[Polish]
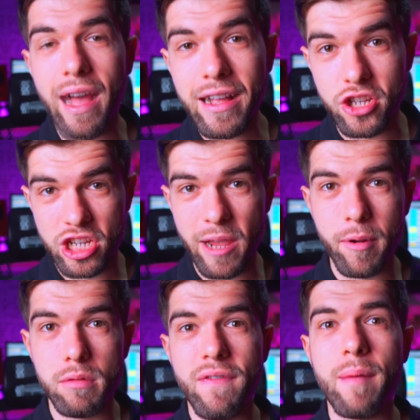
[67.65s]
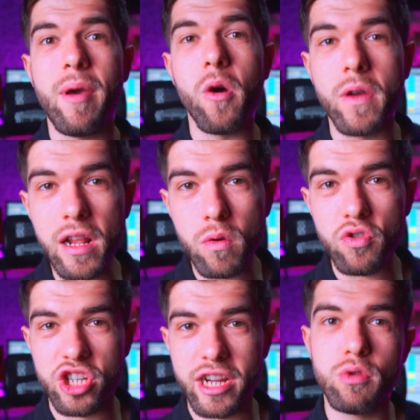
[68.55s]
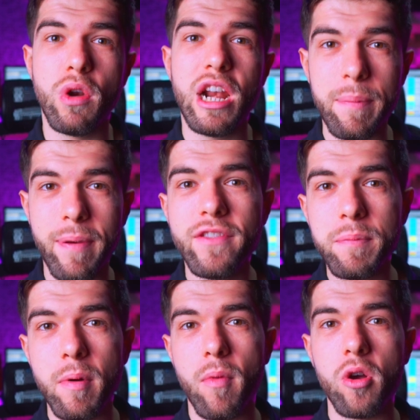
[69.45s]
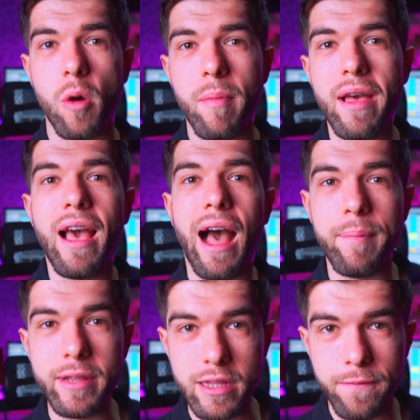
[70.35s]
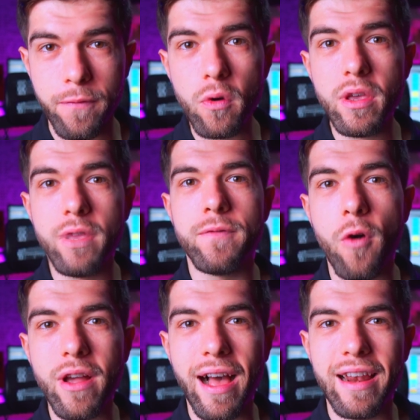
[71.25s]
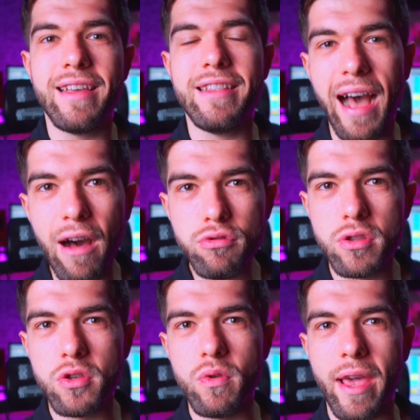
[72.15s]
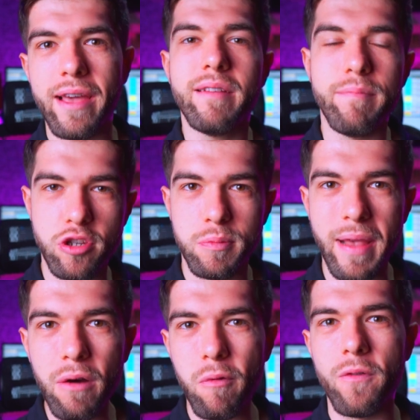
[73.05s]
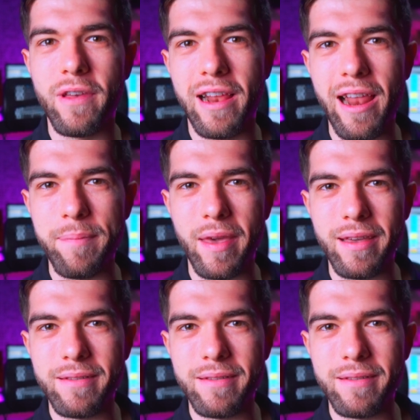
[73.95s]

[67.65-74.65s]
A dzisiaj porozmawiamy o kilku rzeczach, które na pewno pomogą, aby twój wokal na autotune brzmiał o wiele lepiej.